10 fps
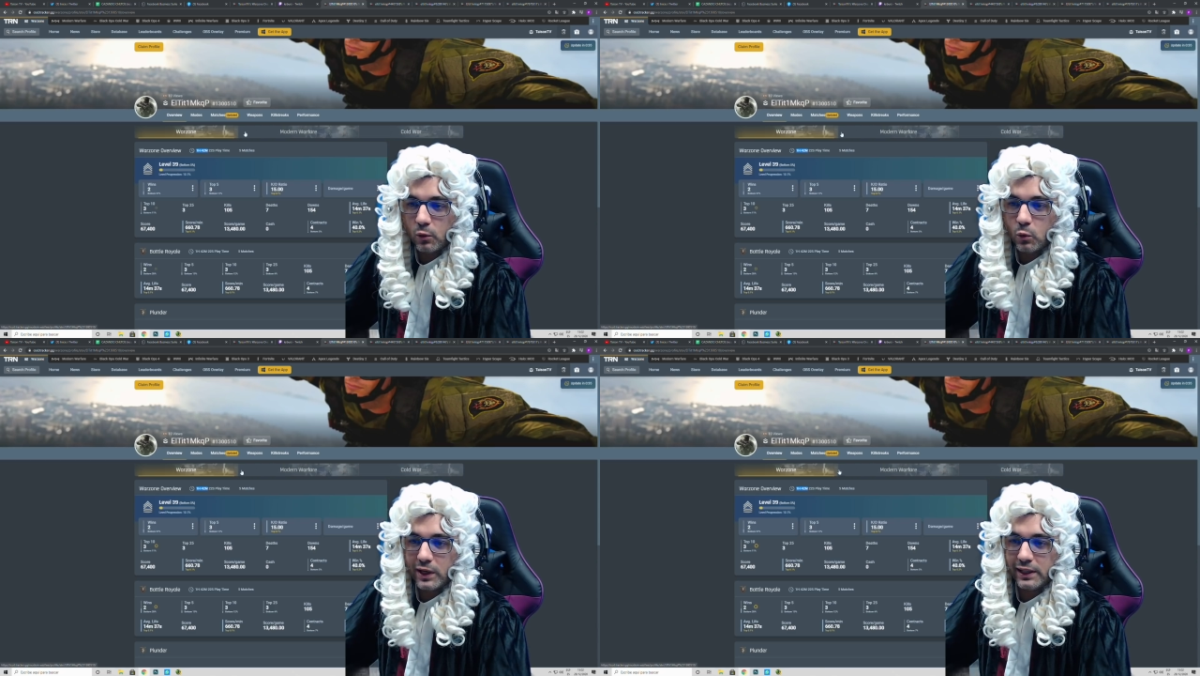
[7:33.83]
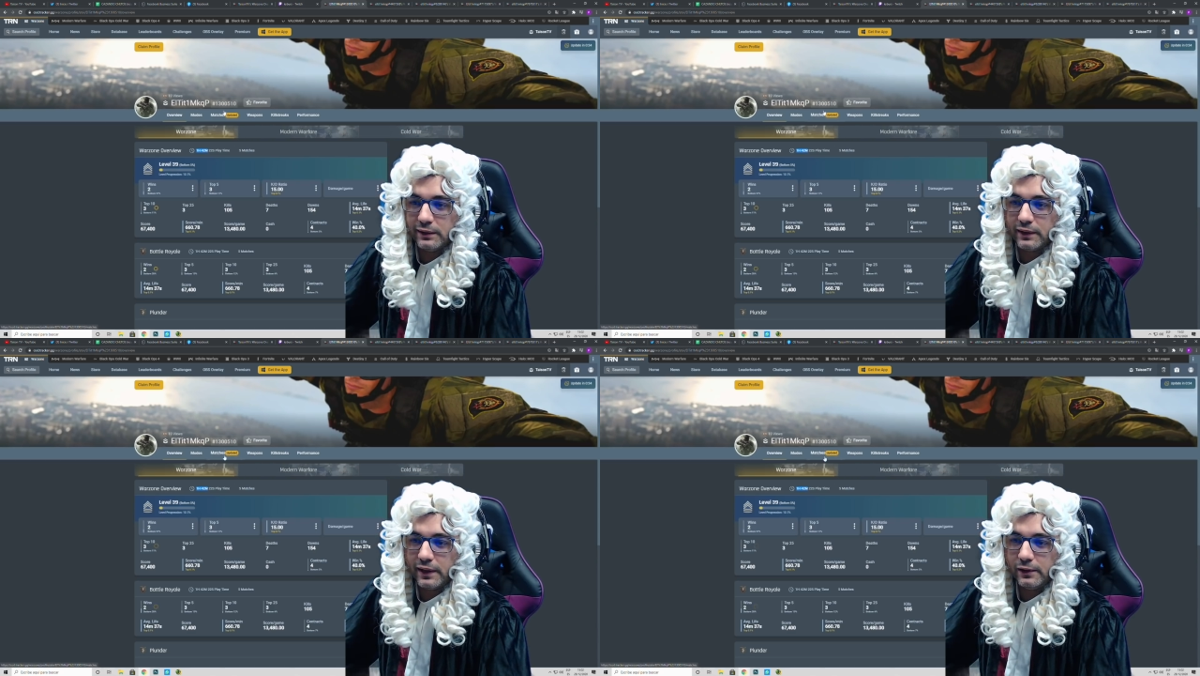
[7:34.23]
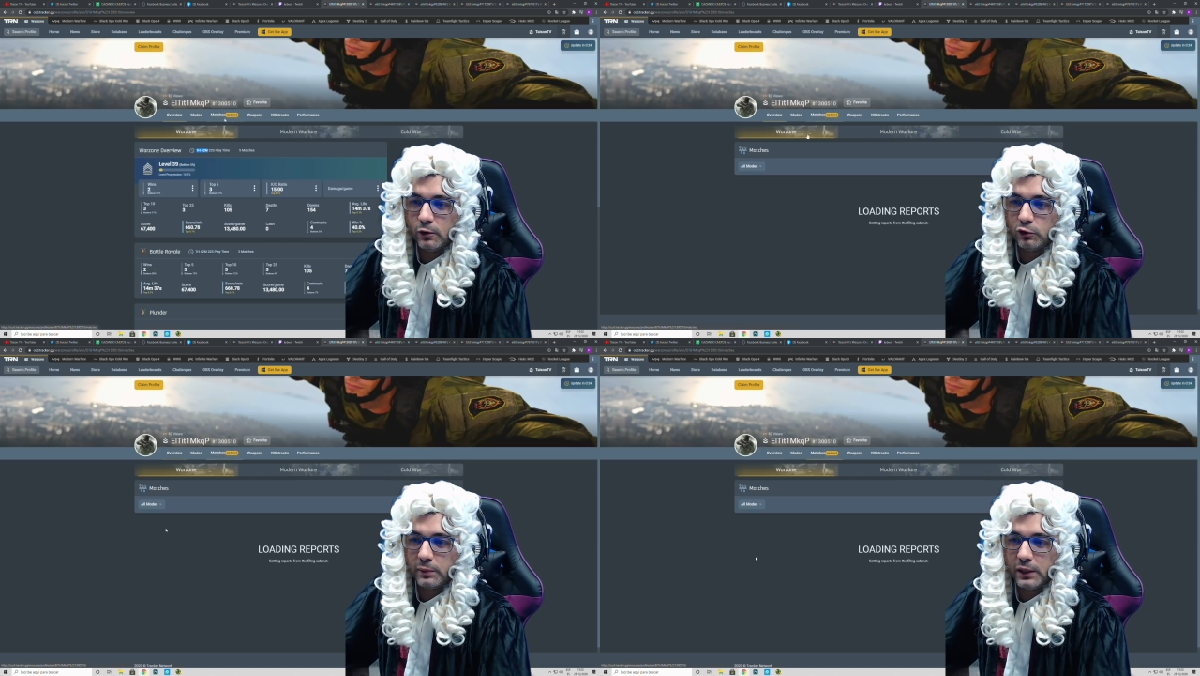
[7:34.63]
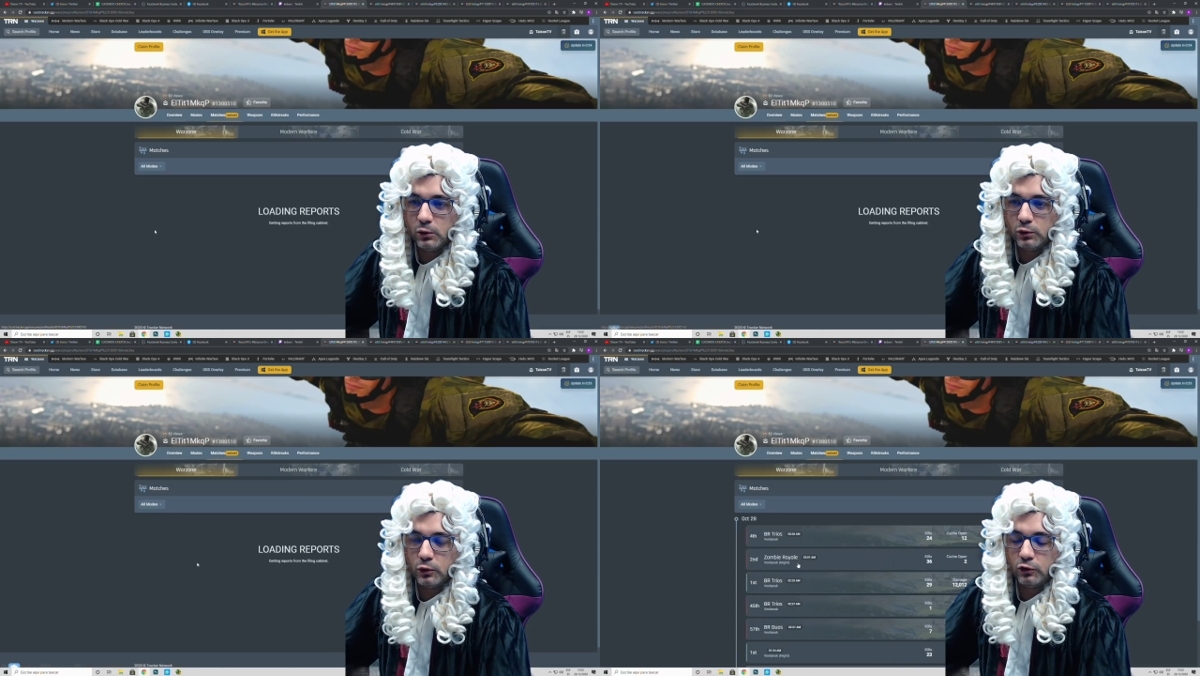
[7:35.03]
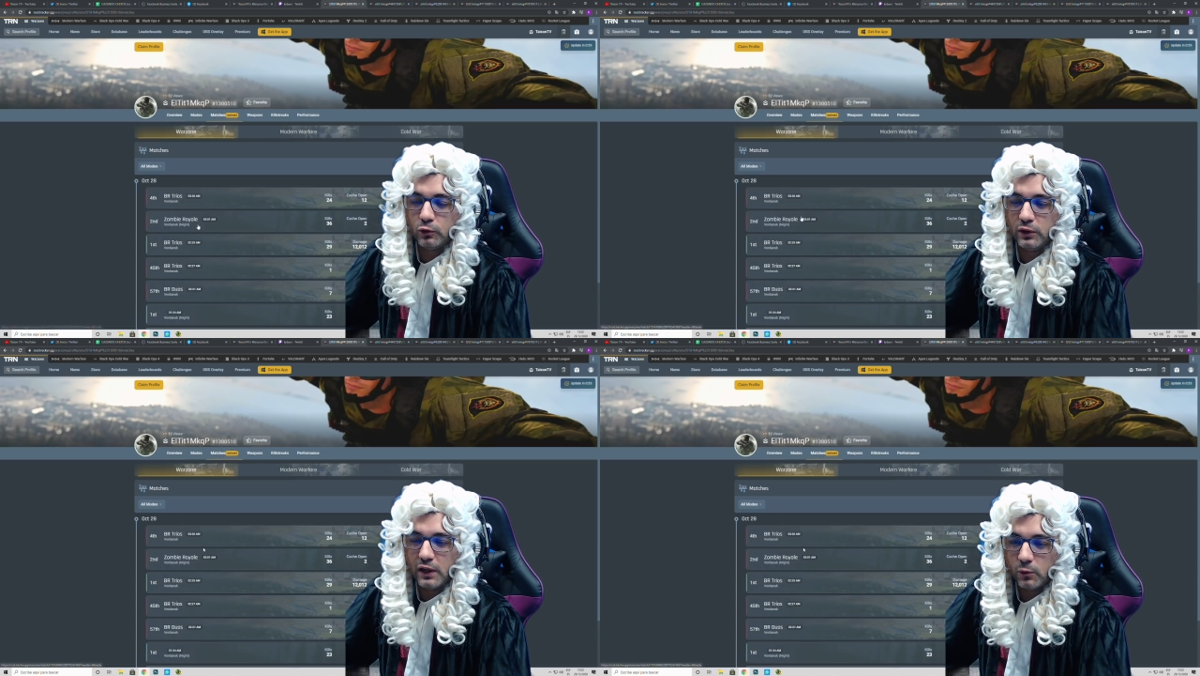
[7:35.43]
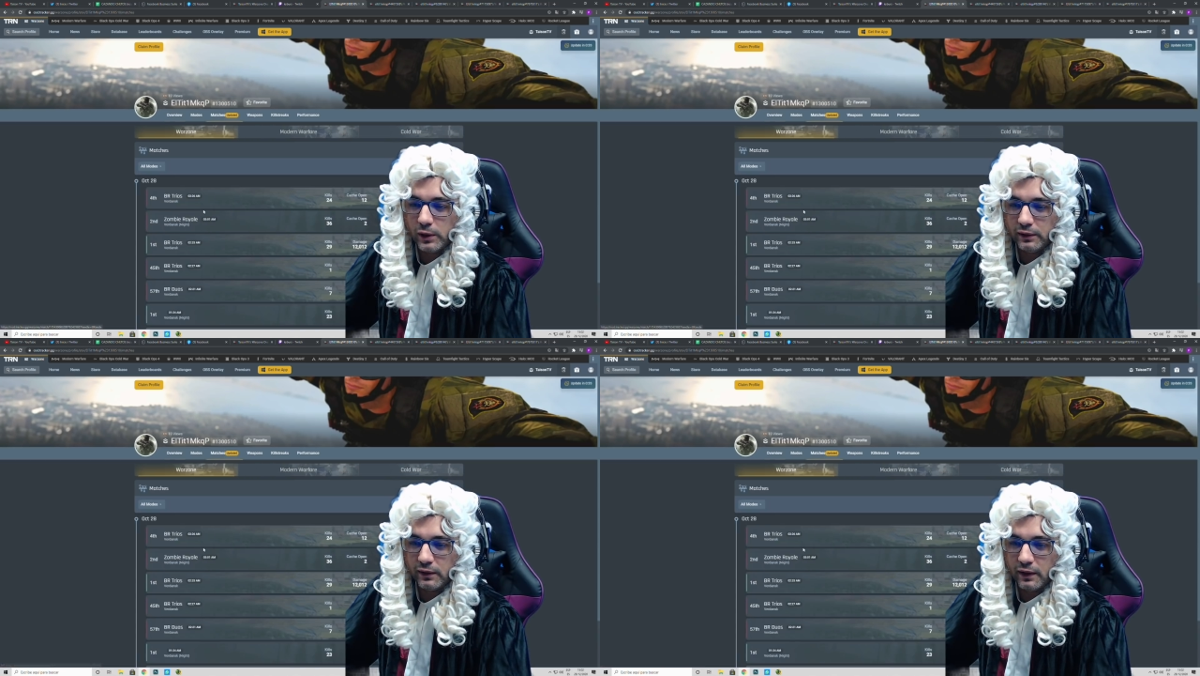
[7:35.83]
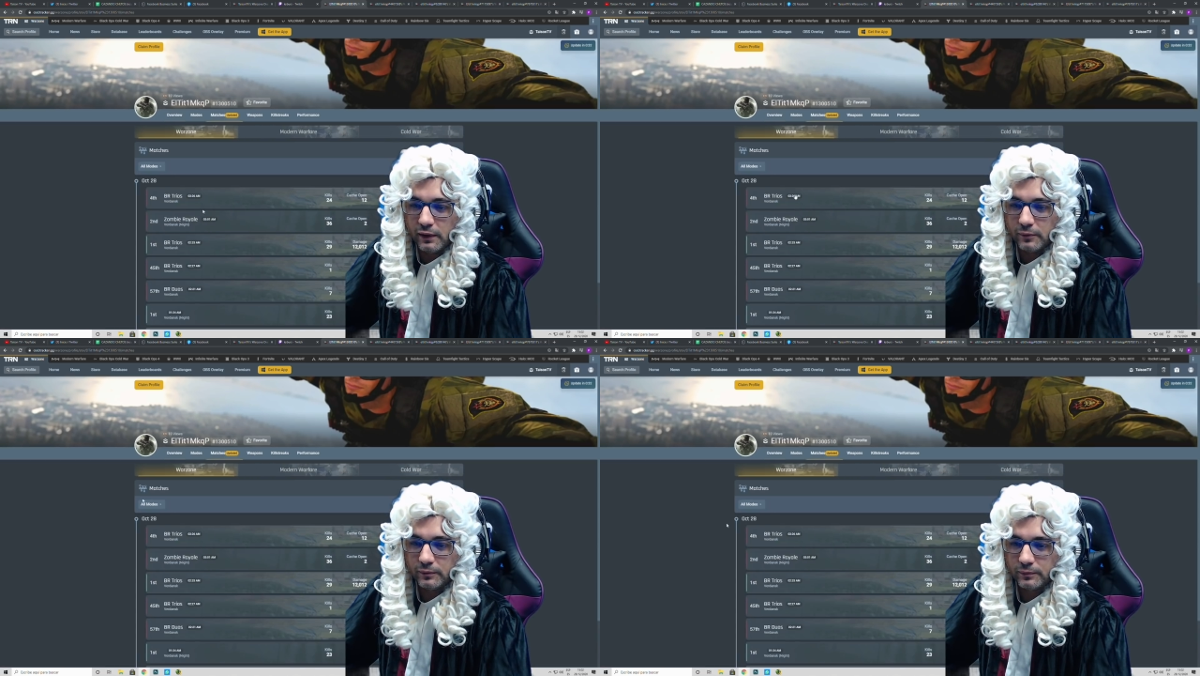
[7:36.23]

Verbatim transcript: 42 minutos con la cuenta.